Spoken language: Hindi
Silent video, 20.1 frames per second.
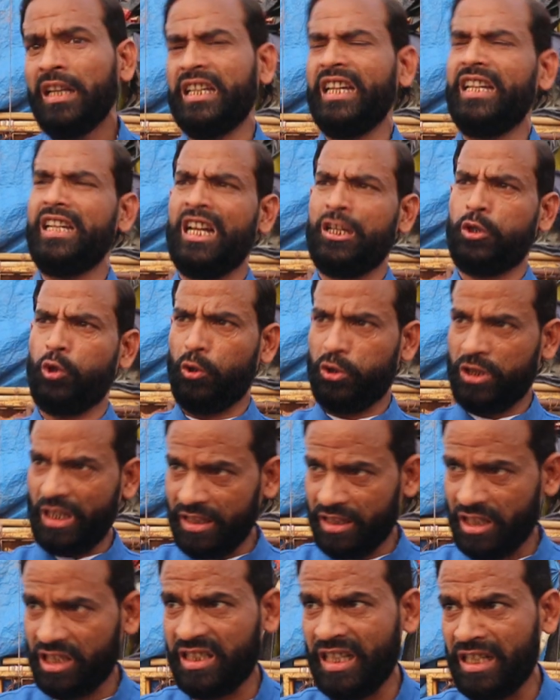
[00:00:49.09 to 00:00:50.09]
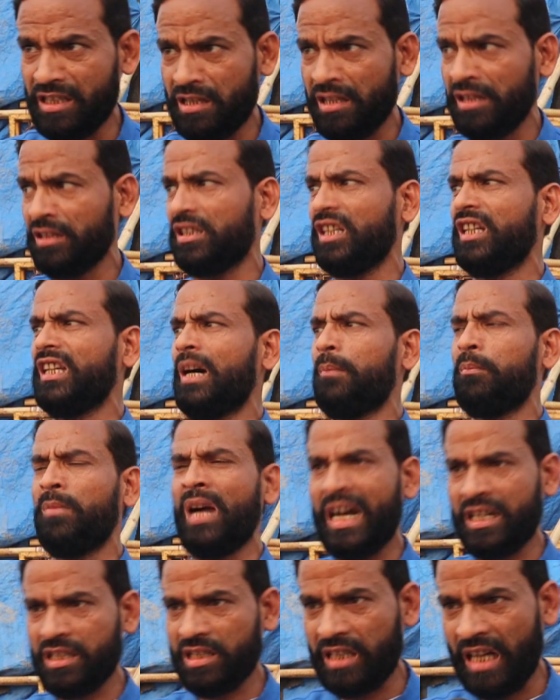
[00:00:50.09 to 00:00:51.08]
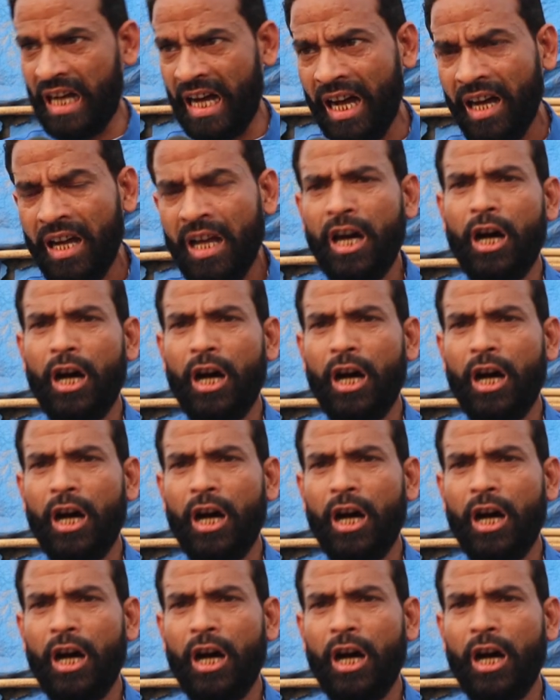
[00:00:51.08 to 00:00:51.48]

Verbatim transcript: कि ना सोशल डिस्टेंसिंग थी ना मास्क था